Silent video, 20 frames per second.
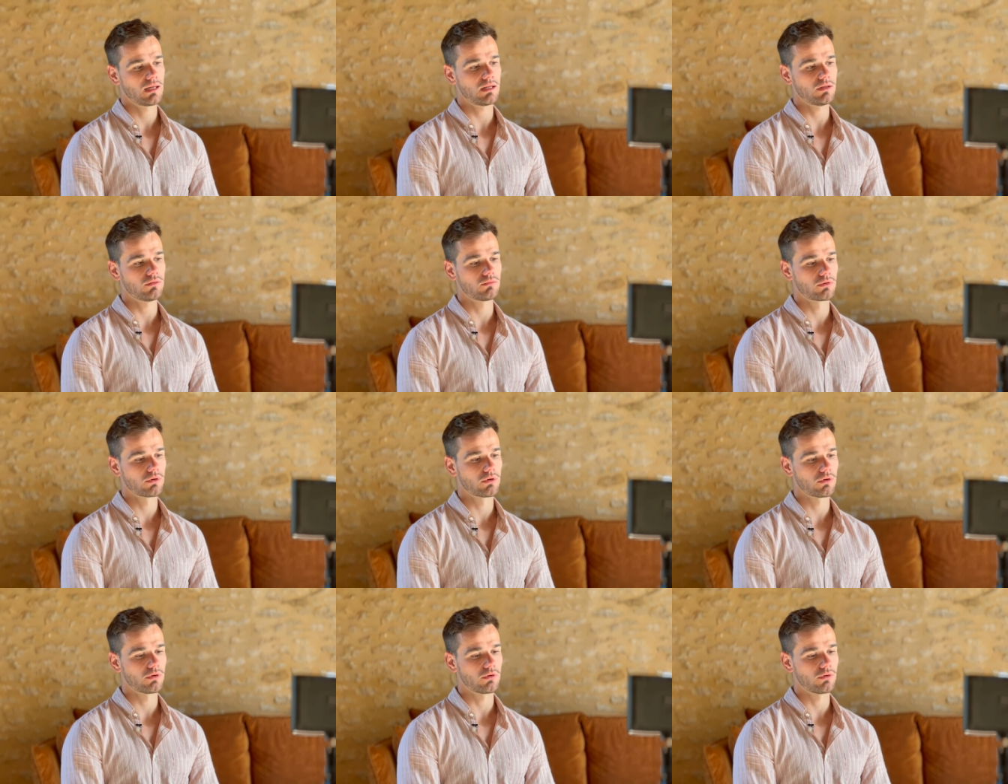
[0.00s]
Et
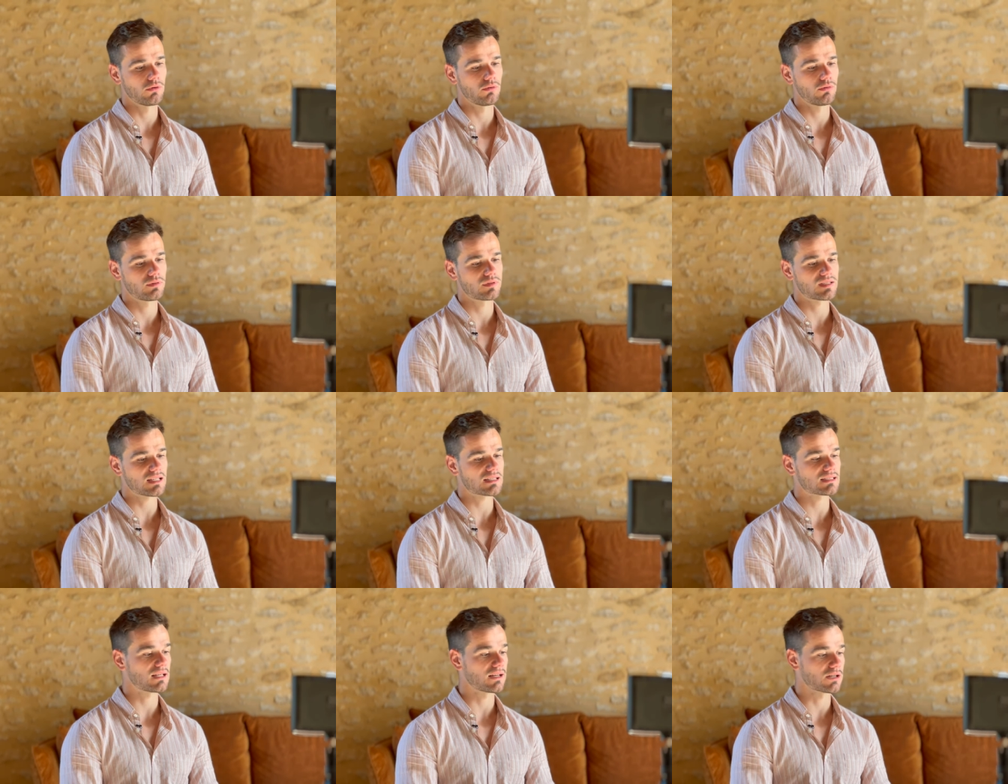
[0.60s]
donc
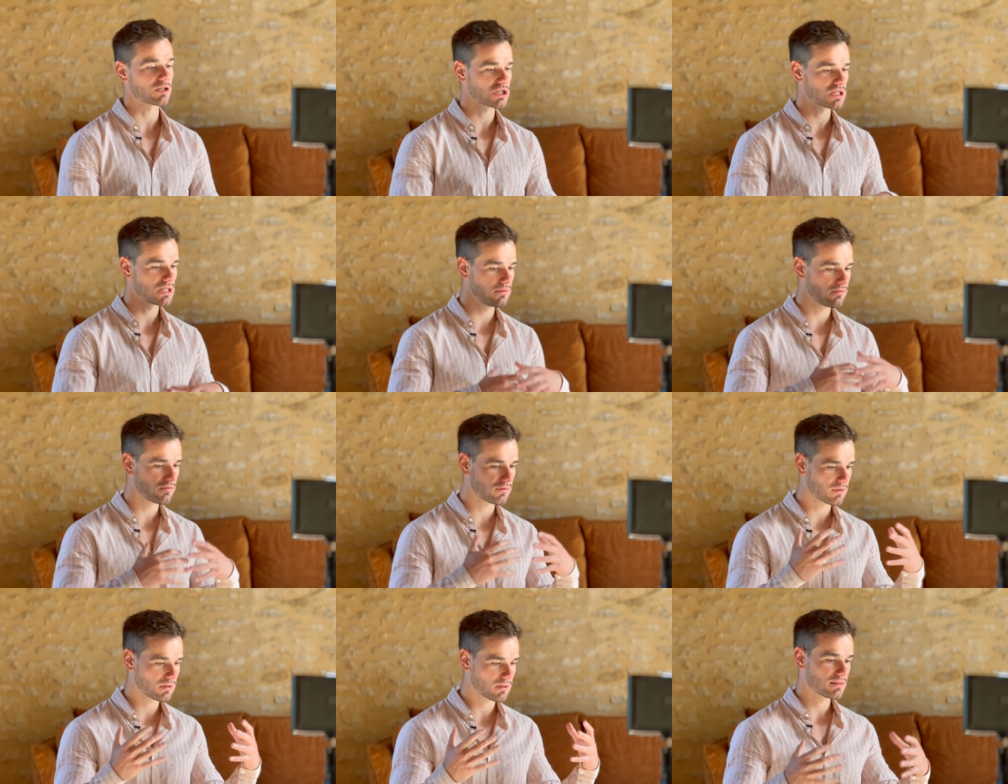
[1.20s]
ça c'est un
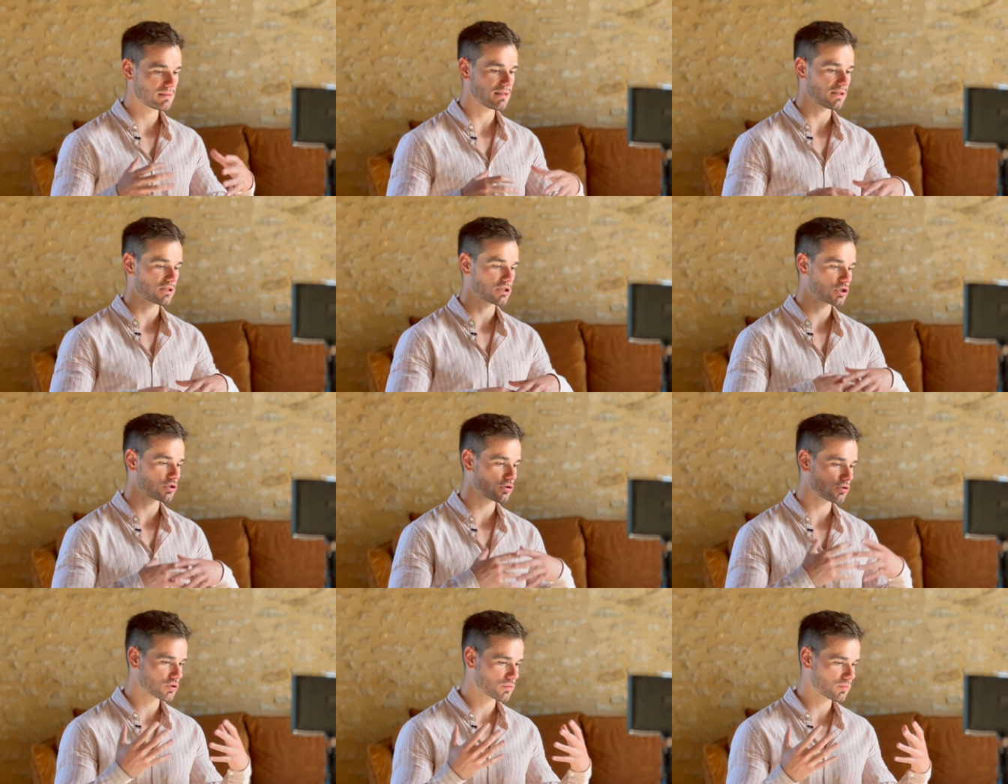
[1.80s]
shift, c'est un
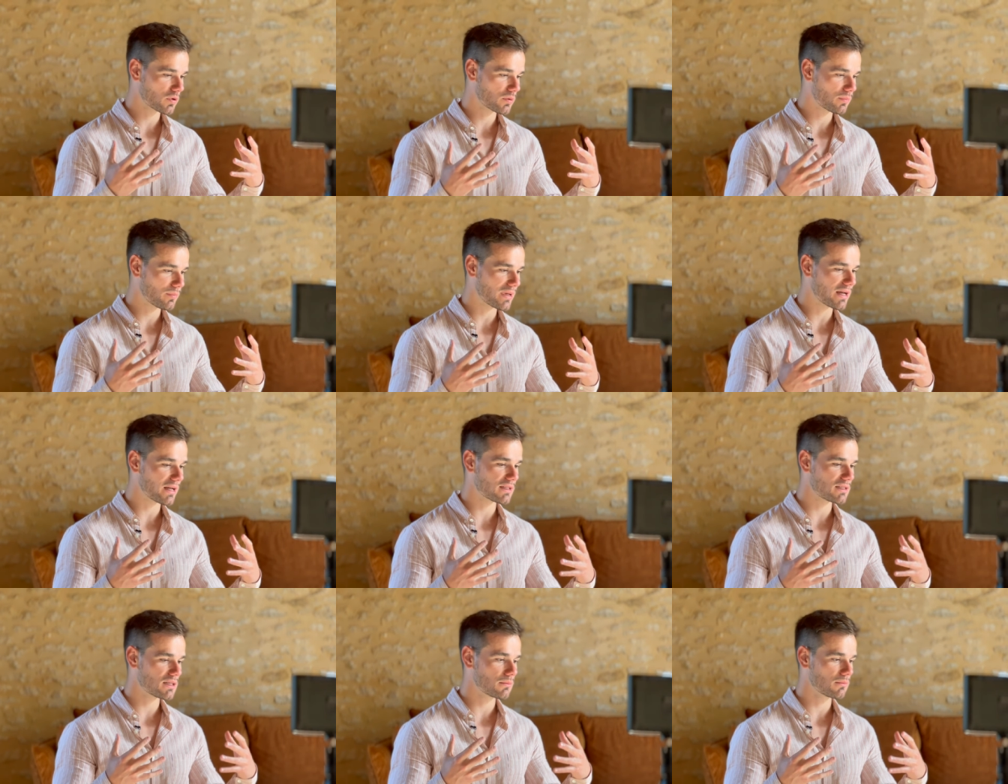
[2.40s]
changement de
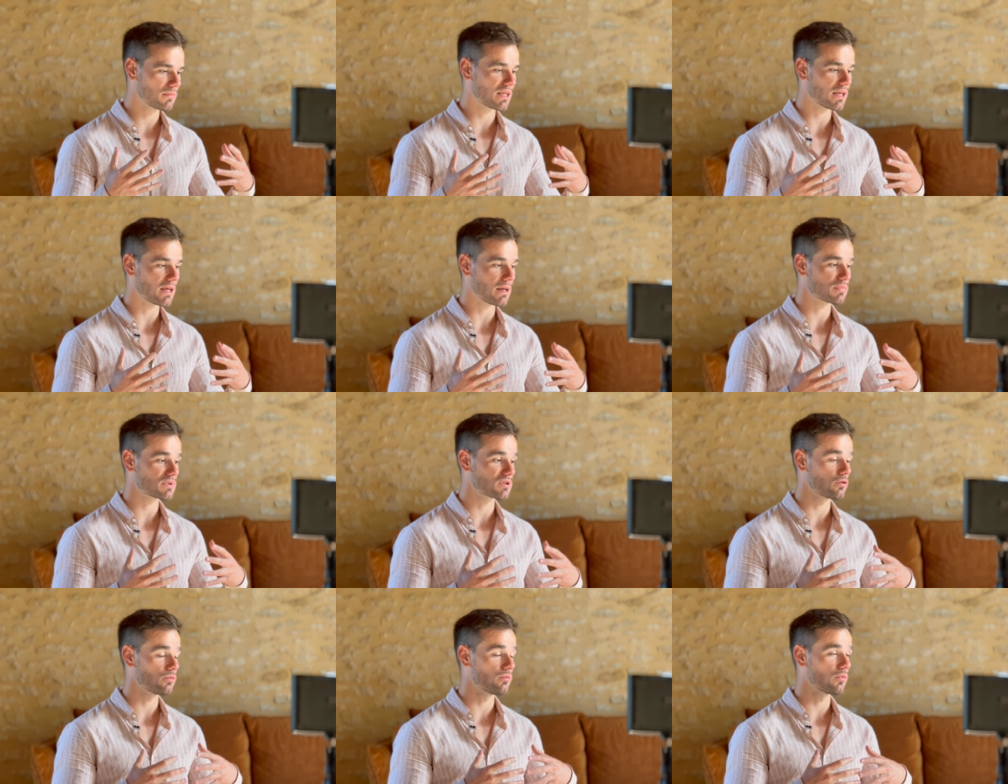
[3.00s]
paradigme qui est
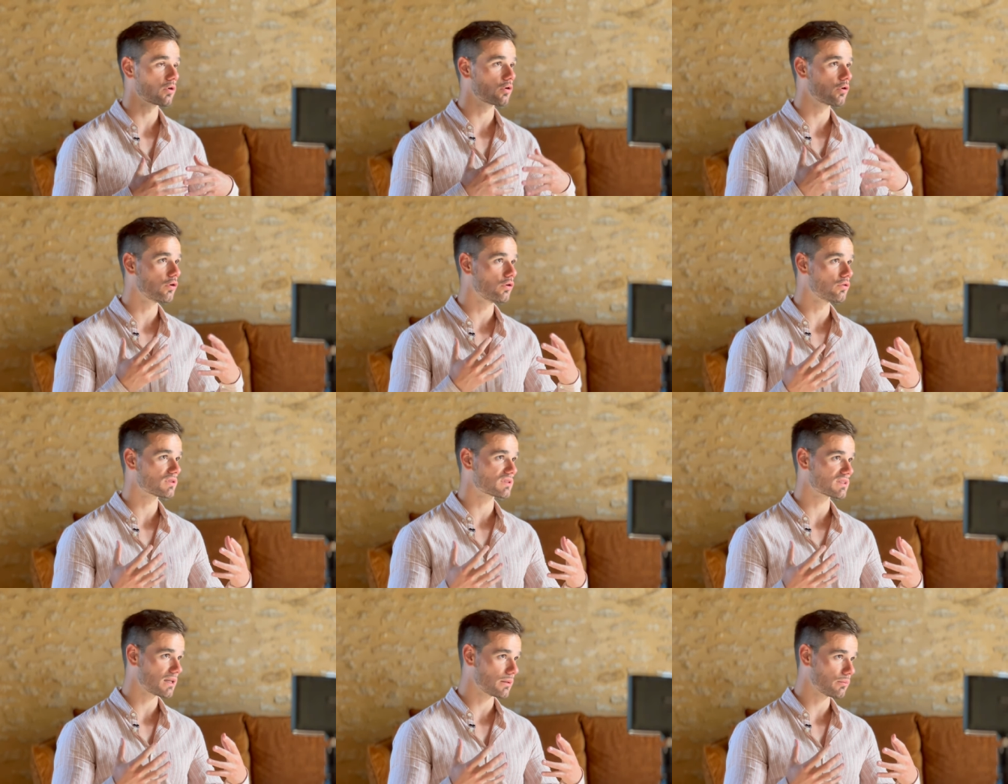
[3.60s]
absolument
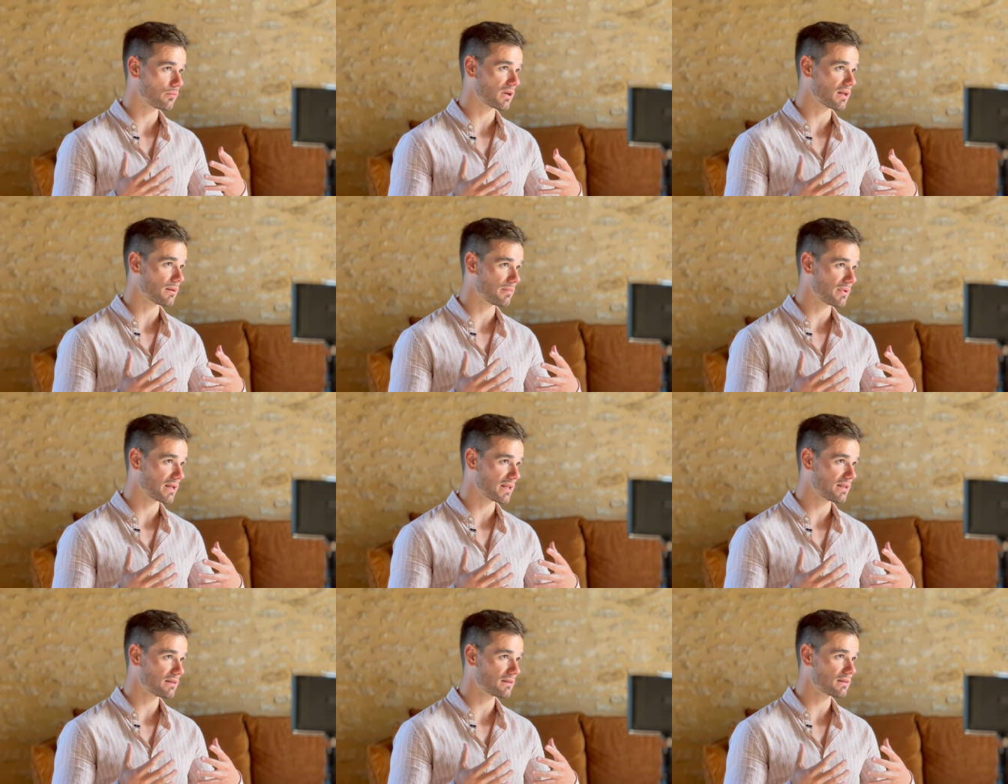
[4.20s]
colossal pour la
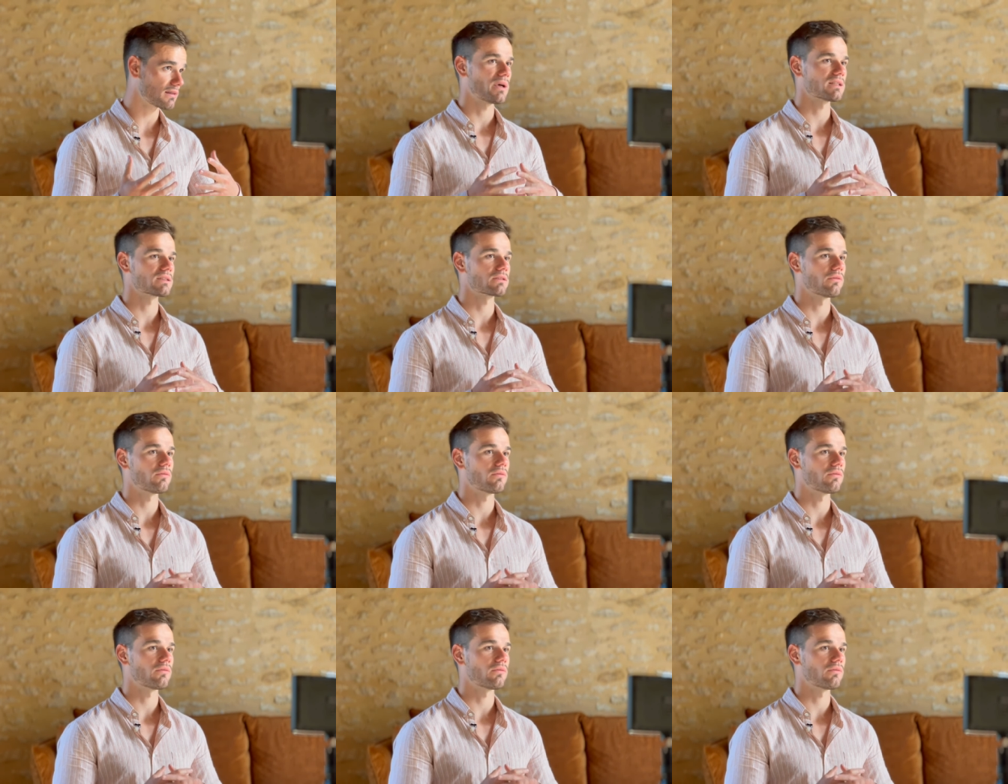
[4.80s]
planète parce qu'en